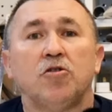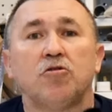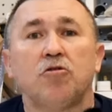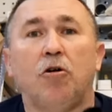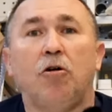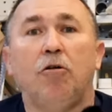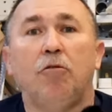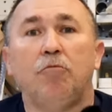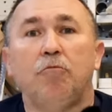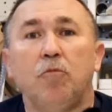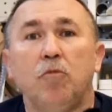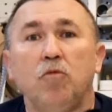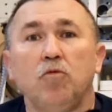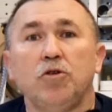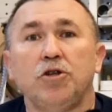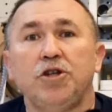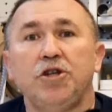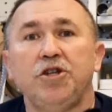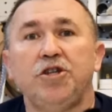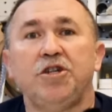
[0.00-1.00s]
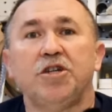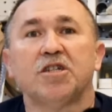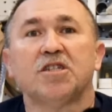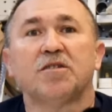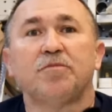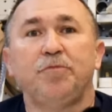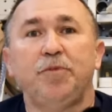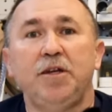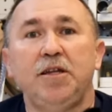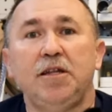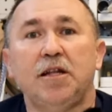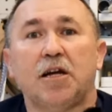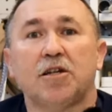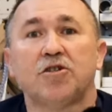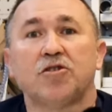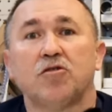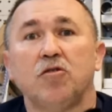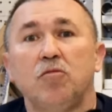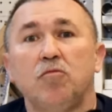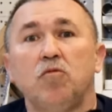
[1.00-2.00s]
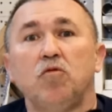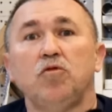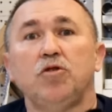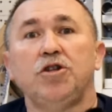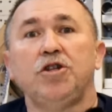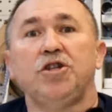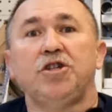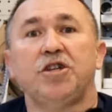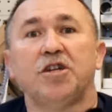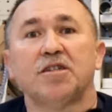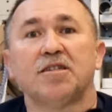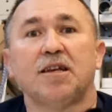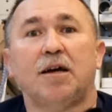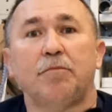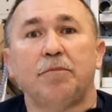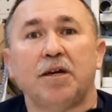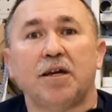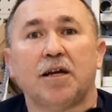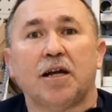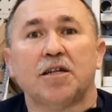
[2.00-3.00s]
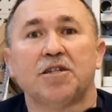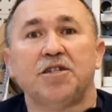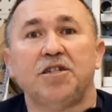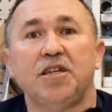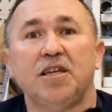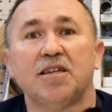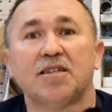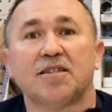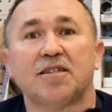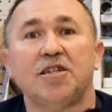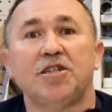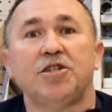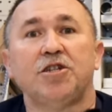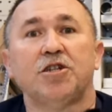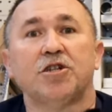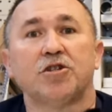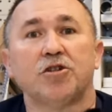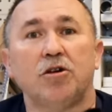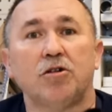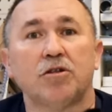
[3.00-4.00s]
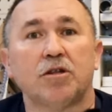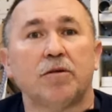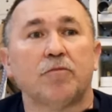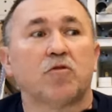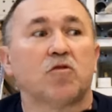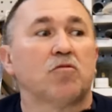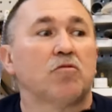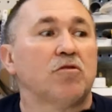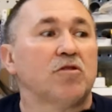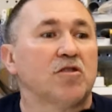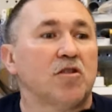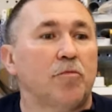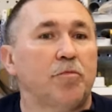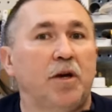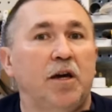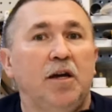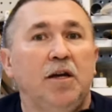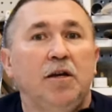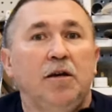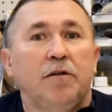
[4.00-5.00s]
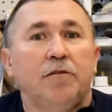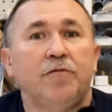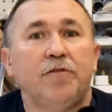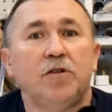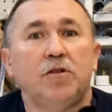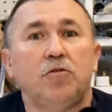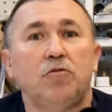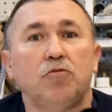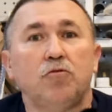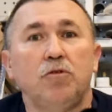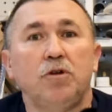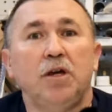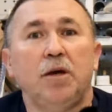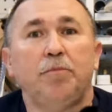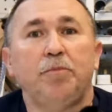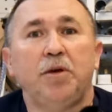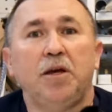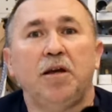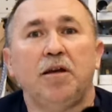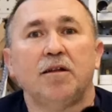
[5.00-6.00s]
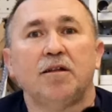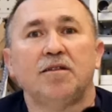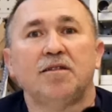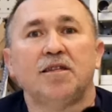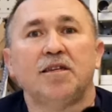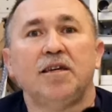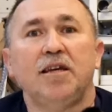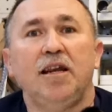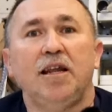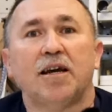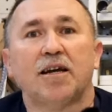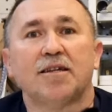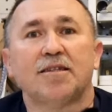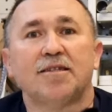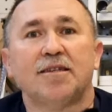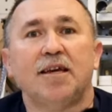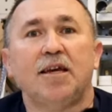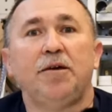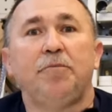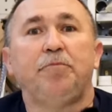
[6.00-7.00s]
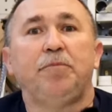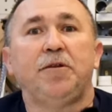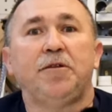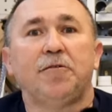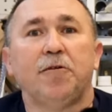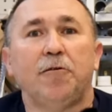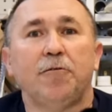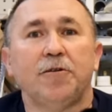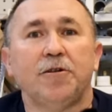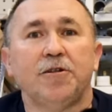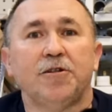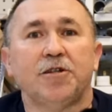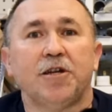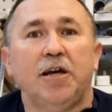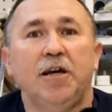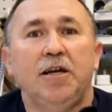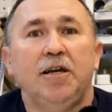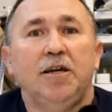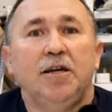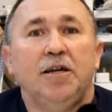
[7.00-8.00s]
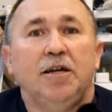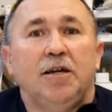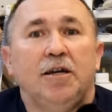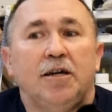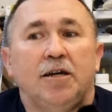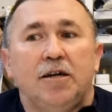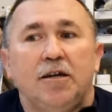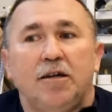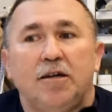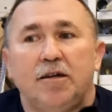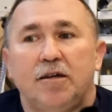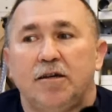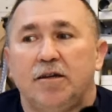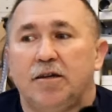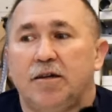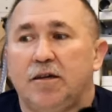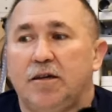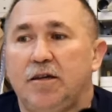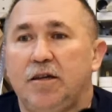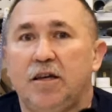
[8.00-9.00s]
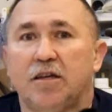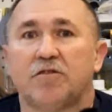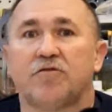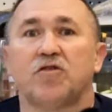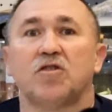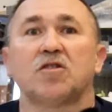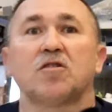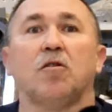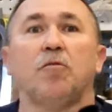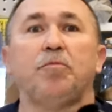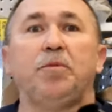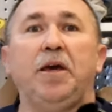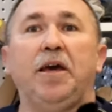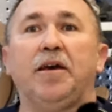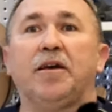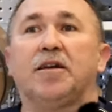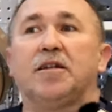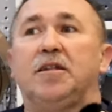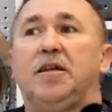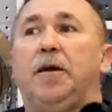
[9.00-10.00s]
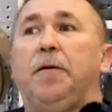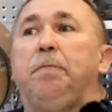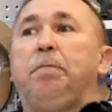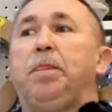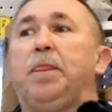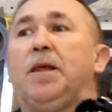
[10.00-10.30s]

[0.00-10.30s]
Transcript: To musi się spinać, to musi się zamykać. Nie jesteście rządem, który sobie wydrukuje pieniędzy ile chce i pitoli, że e, jest wszystko pięknie.